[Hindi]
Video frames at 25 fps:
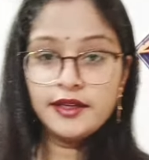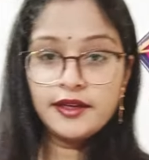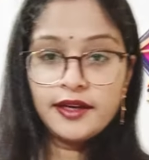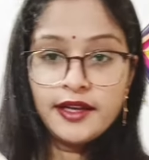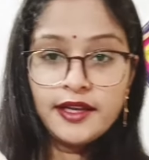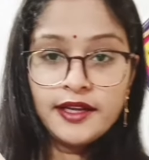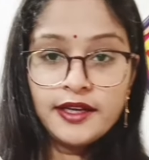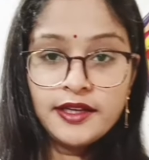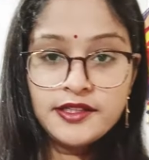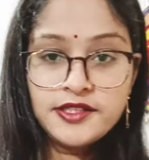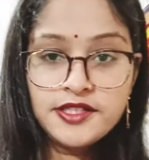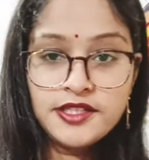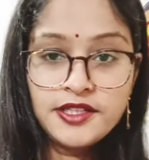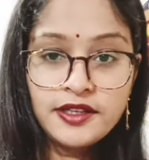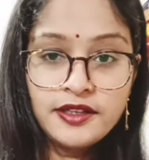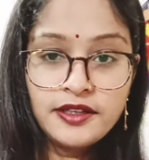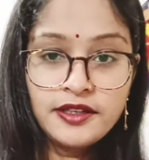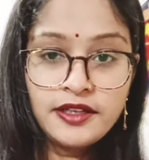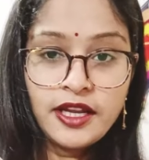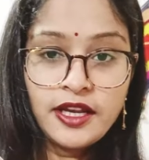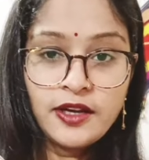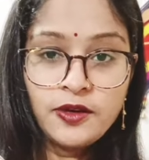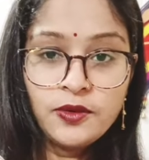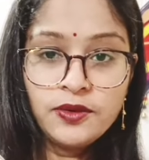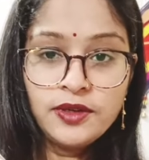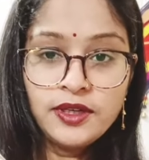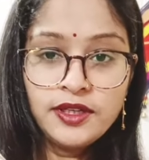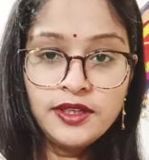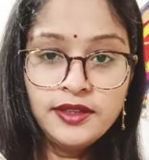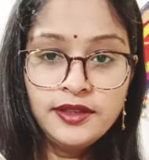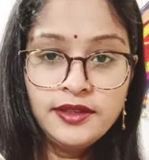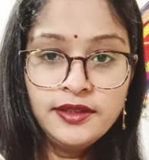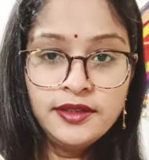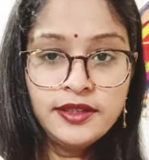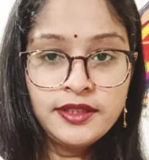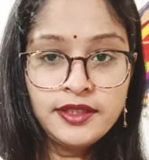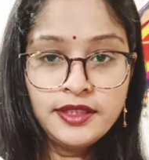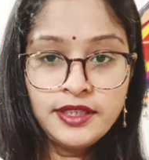रहेगा जी ये येलो कलर
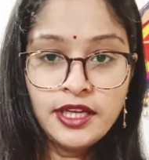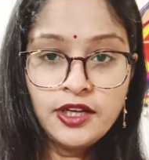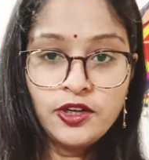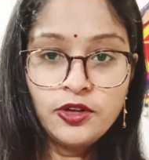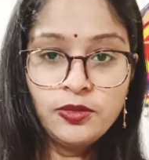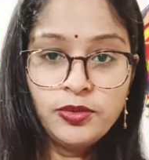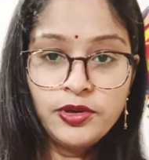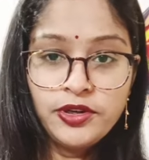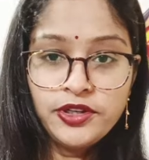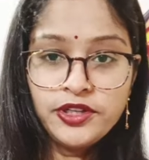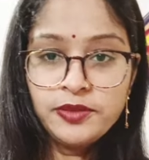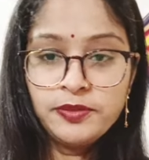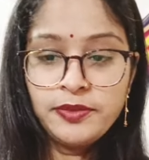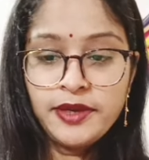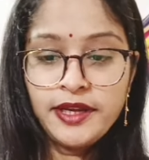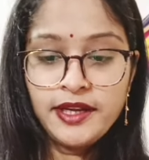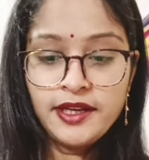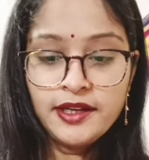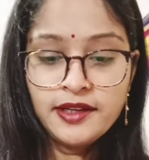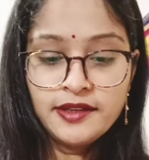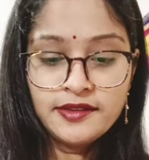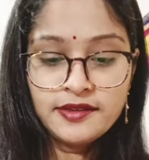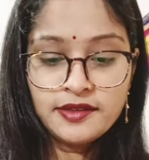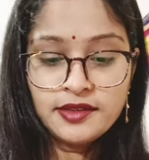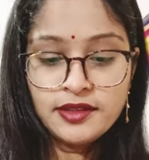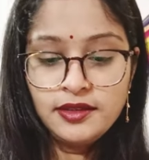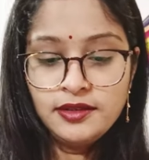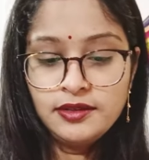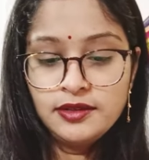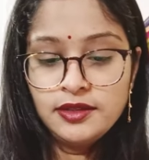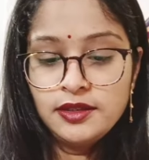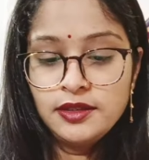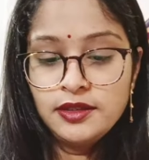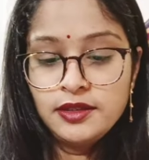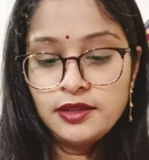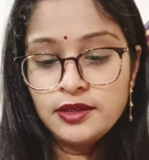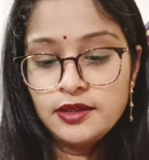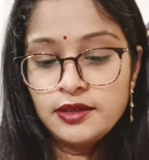येलो बॉटम आएगा इसका
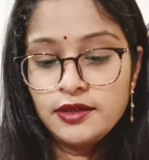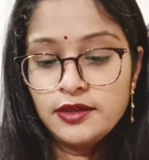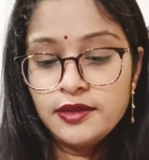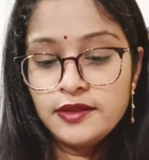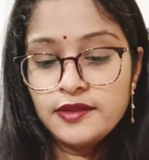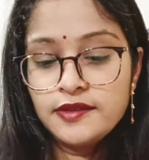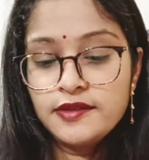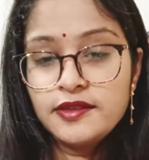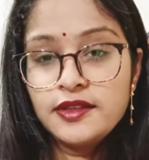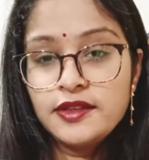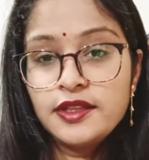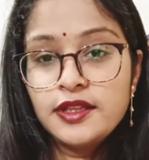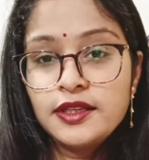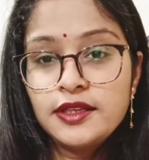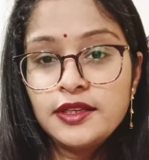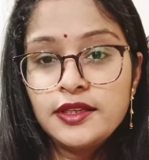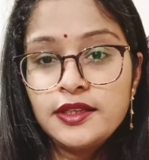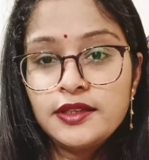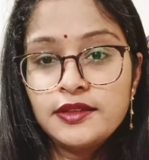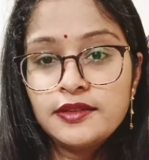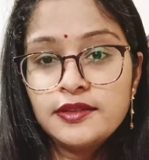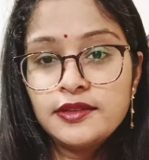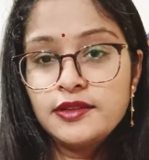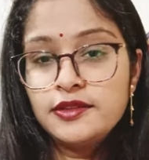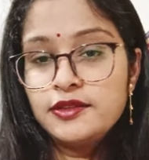इस तरीके से